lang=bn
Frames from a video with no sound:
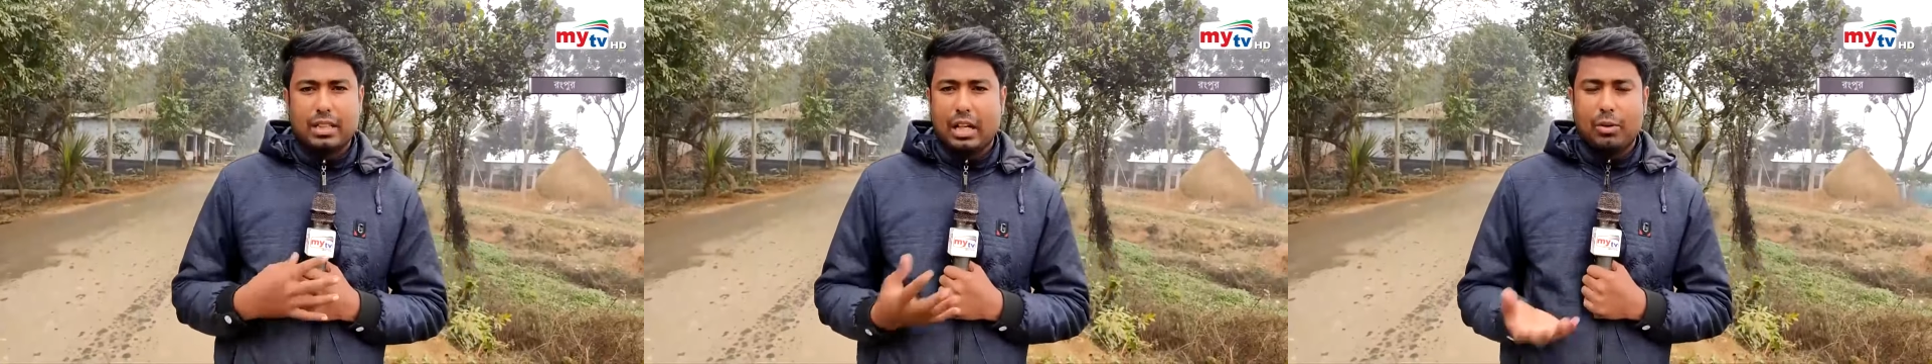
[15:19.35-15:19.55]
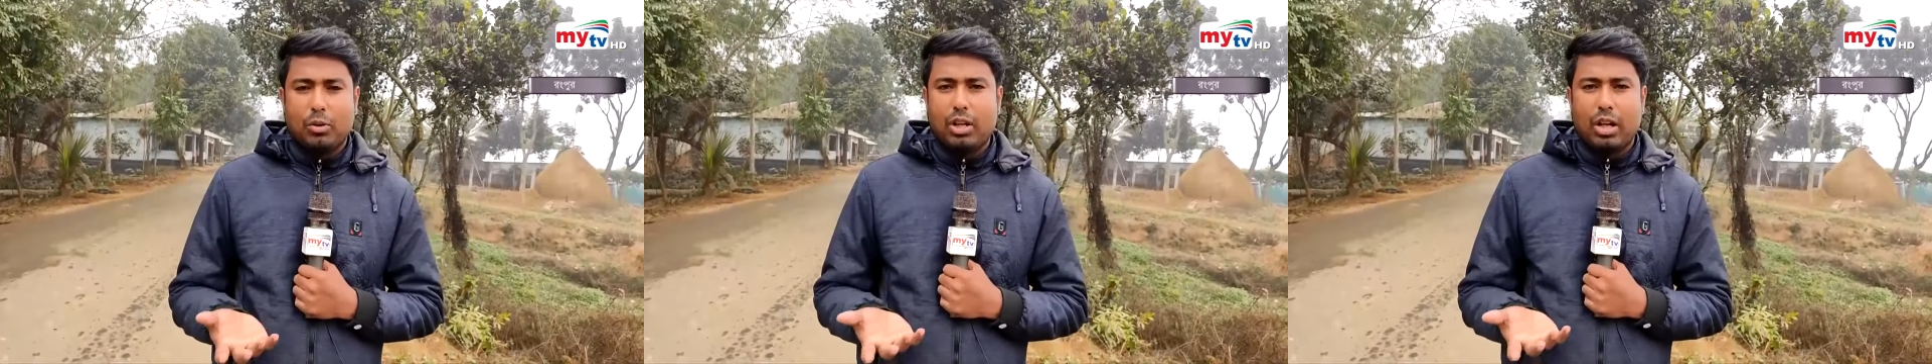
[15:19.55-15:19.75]

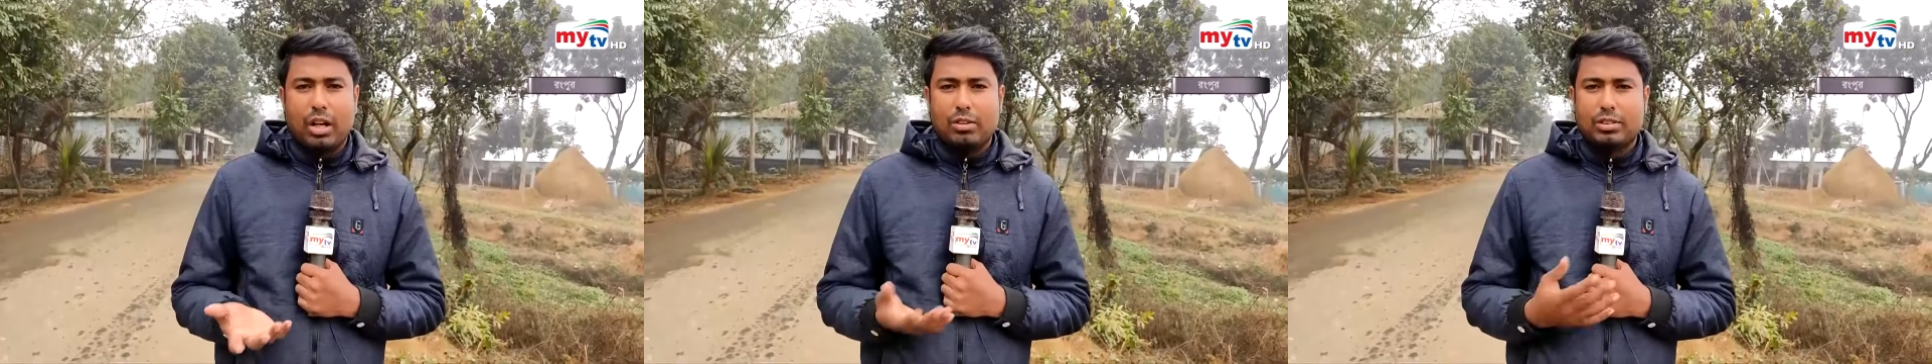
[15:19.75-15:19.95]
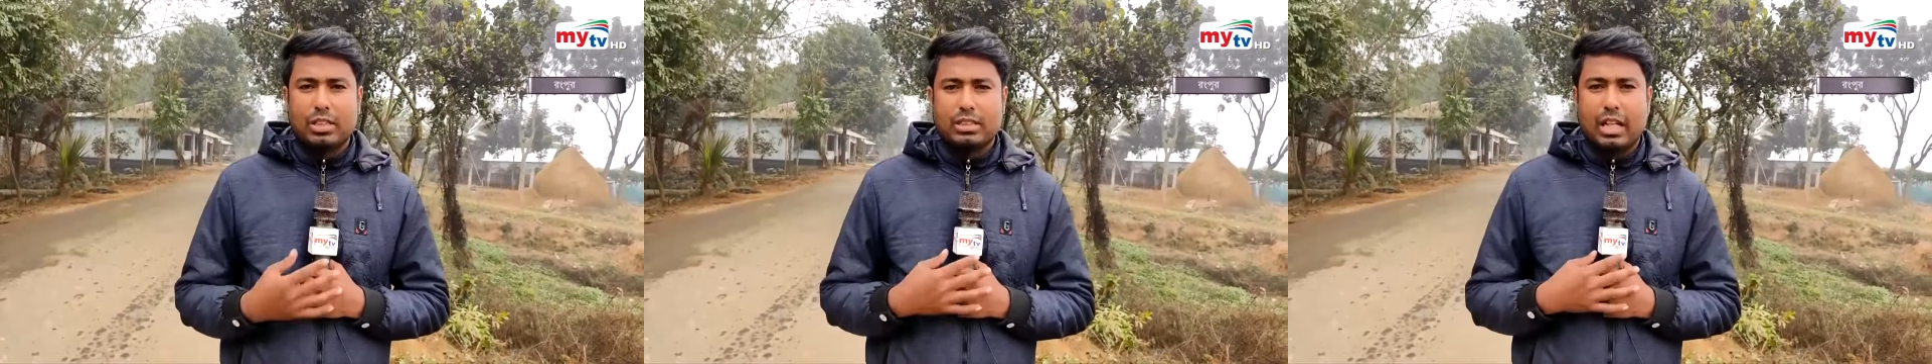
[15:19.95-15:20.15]
যান
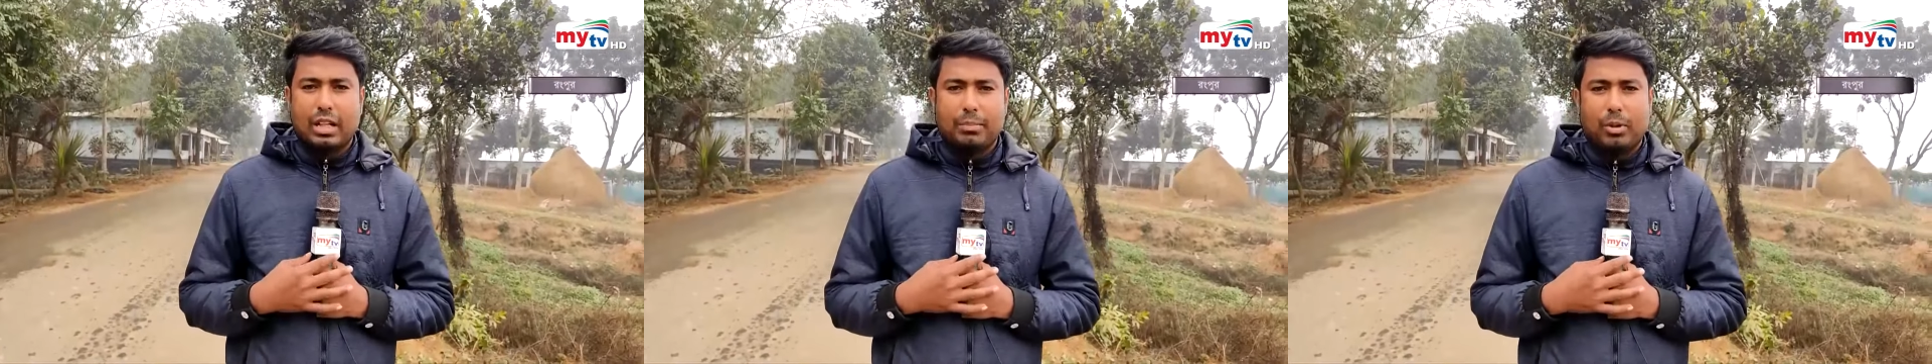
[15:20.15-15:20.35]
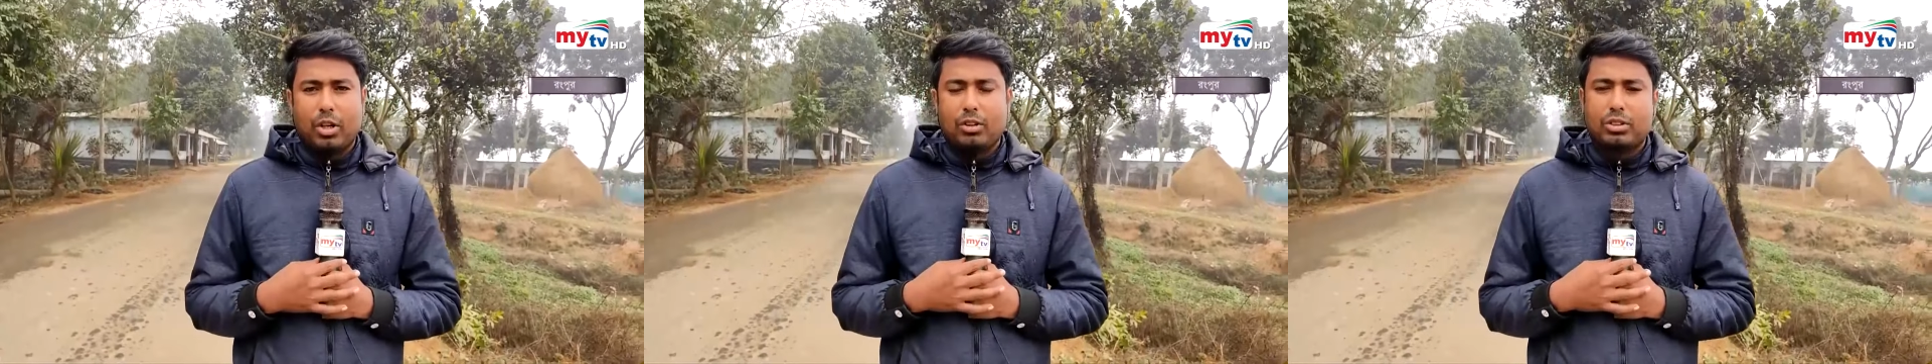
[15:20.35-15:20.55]
অন্যান্য যে
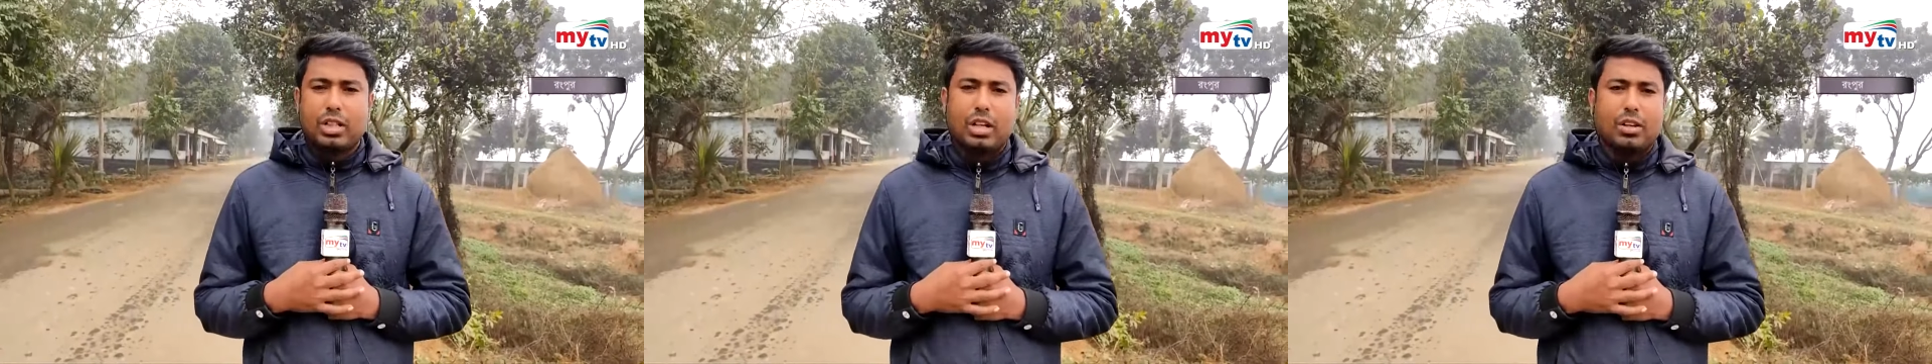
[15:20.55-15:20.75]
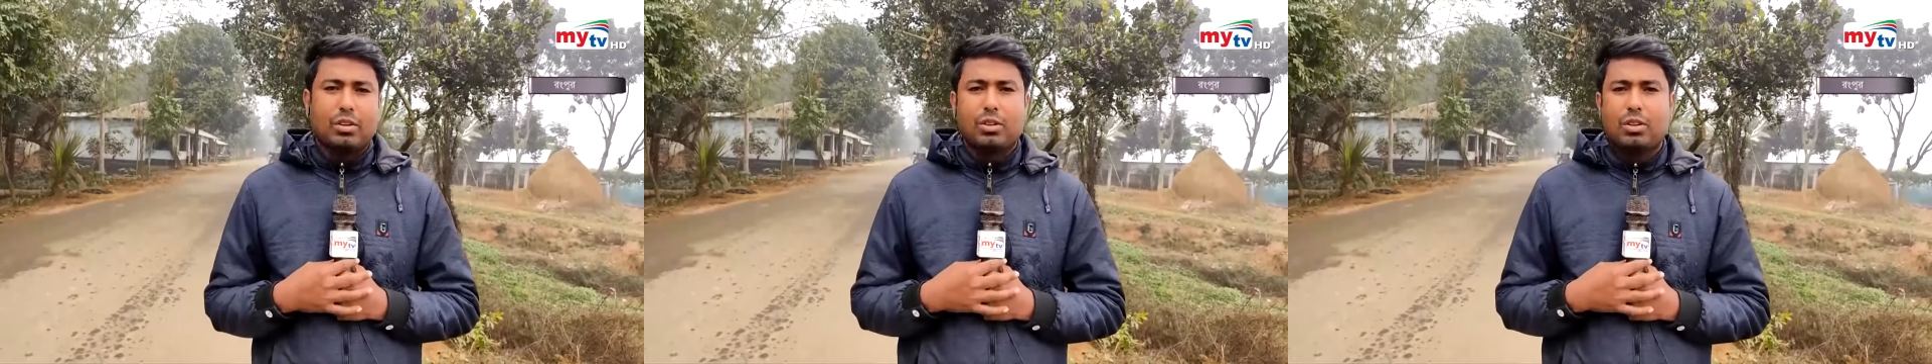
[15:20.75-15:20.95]
যানবাহন
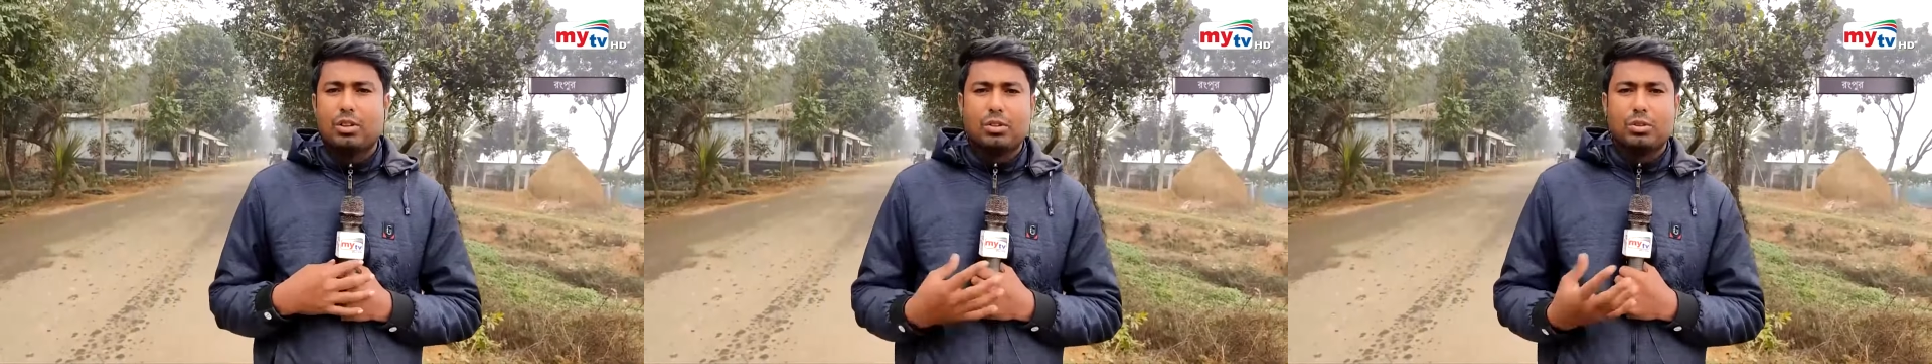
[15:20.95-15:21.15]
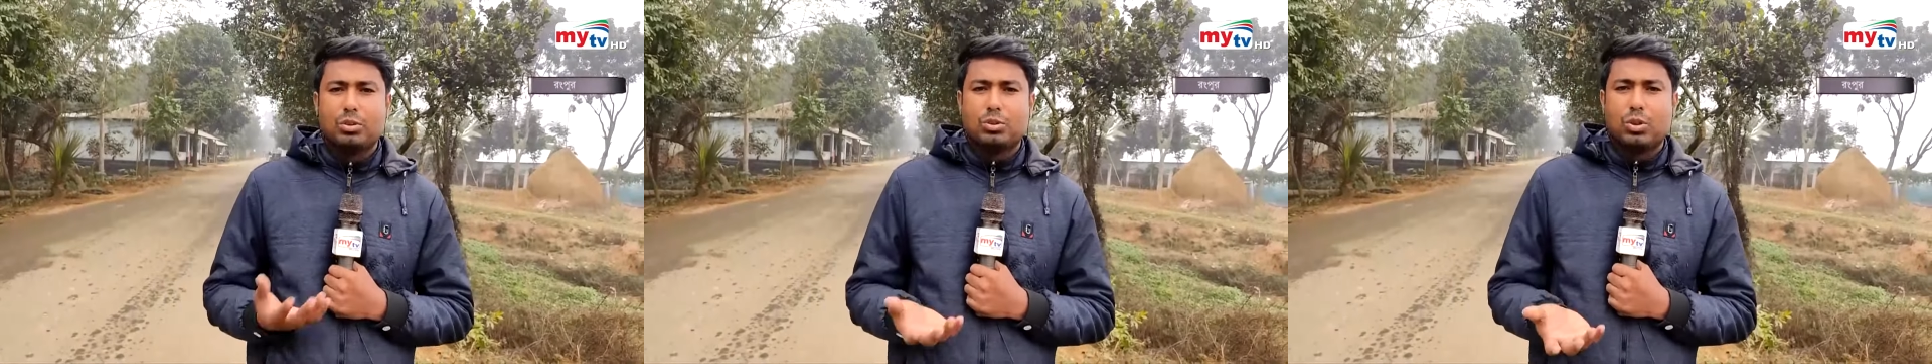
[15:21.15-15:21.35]

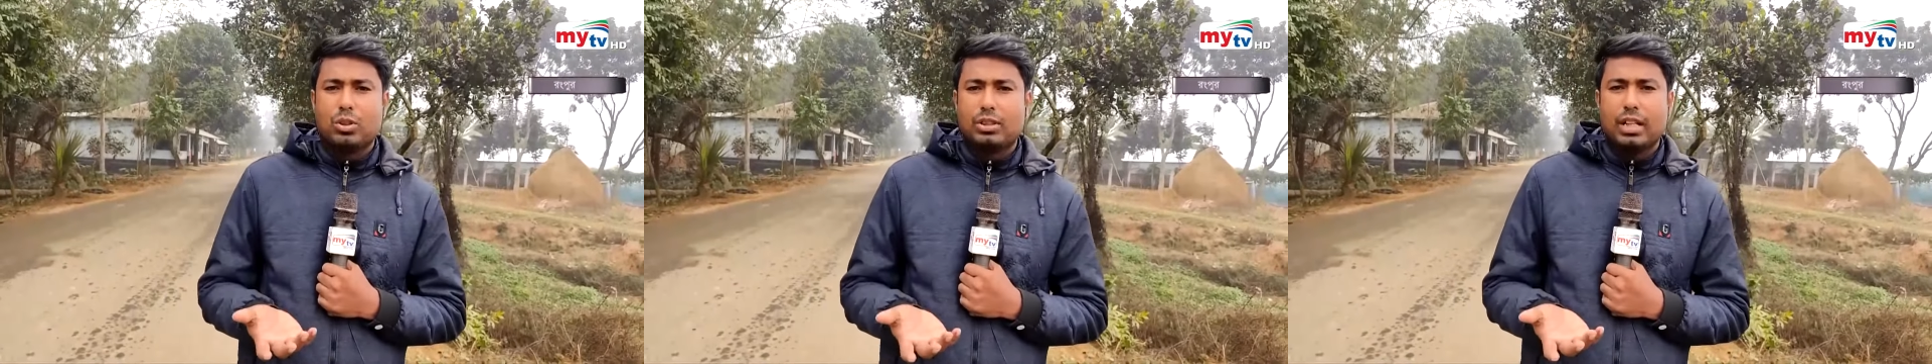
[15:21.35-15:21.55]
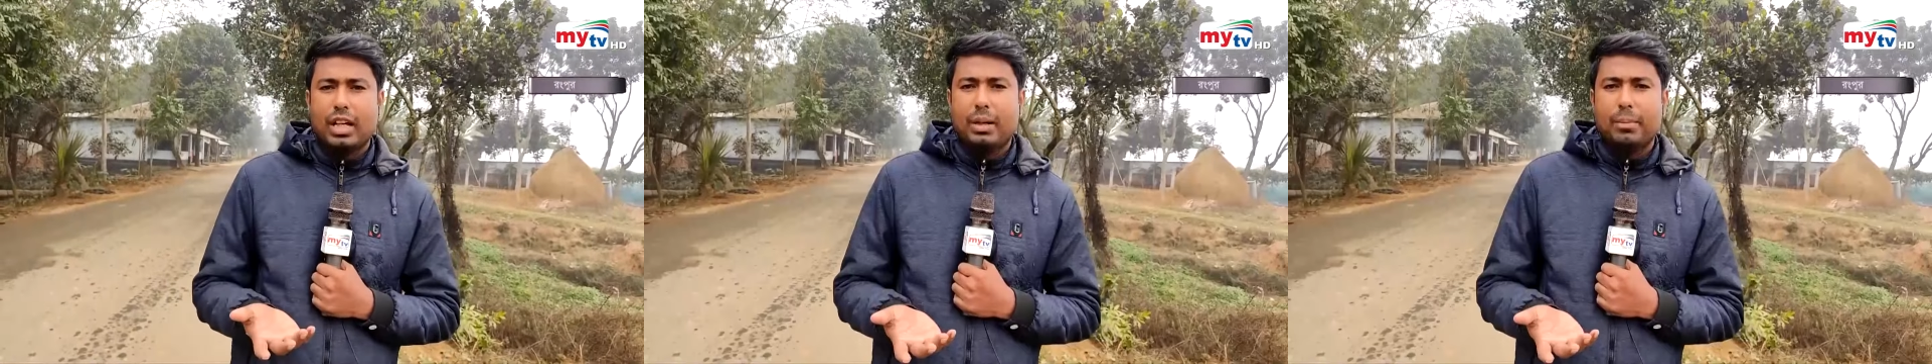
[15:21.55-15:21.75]
সেগুলো কিন্তু
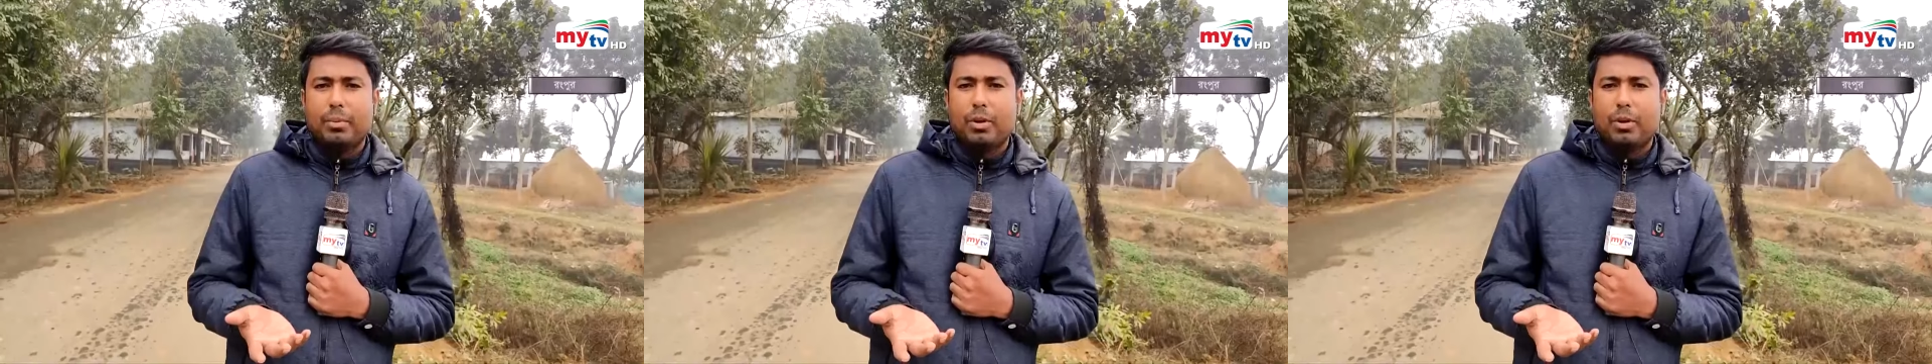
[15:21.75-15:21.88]
চলছে